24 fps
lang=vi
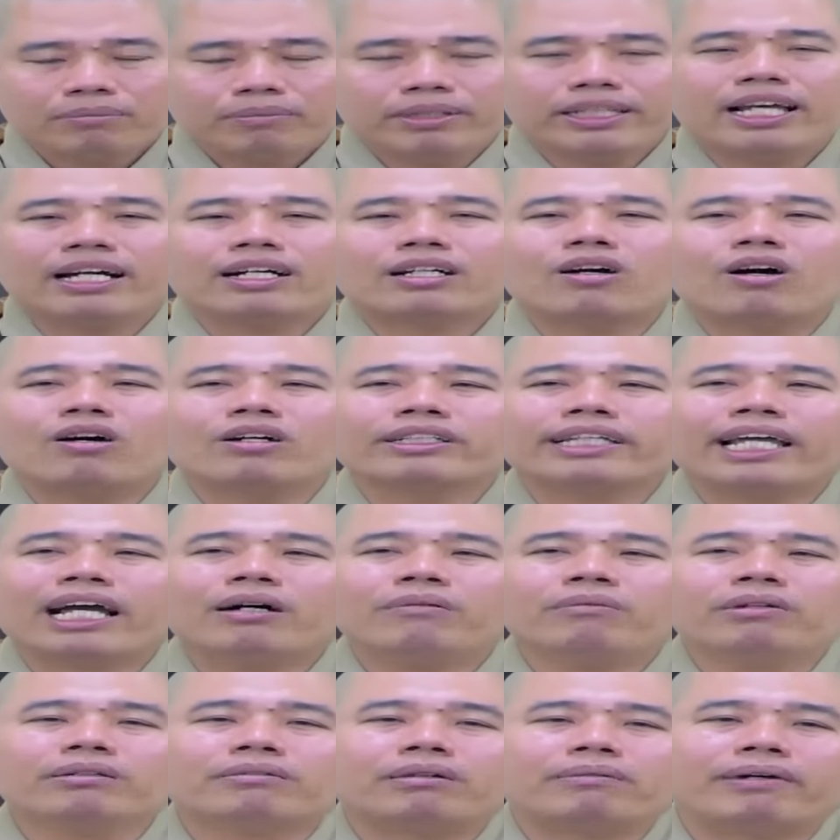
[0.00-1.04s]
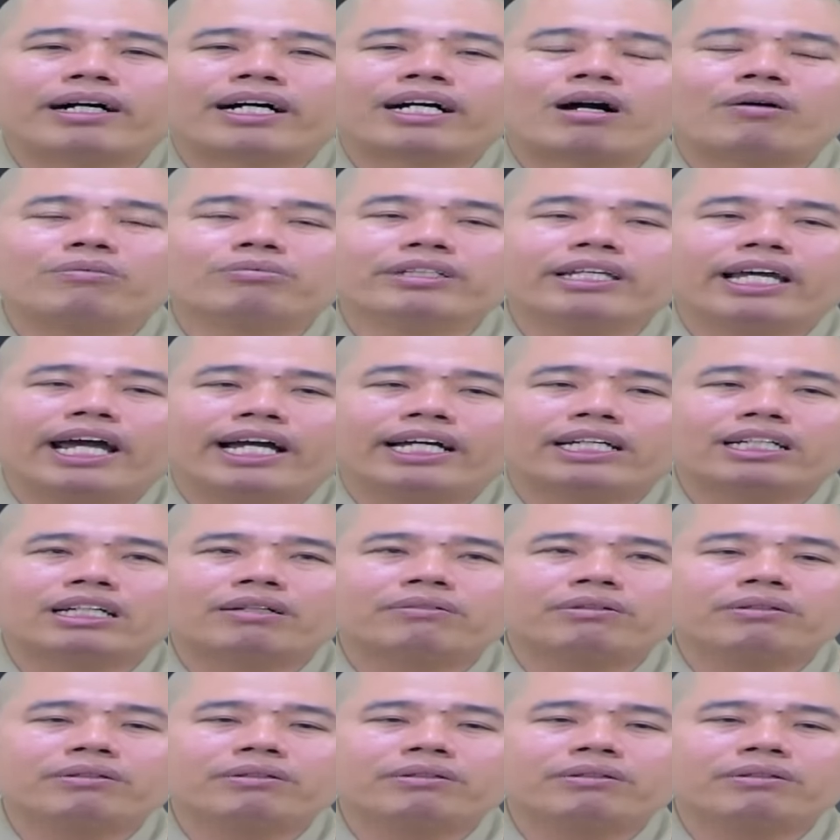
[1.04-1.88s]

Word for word: bây giờ con cháu mình mà mà không dạy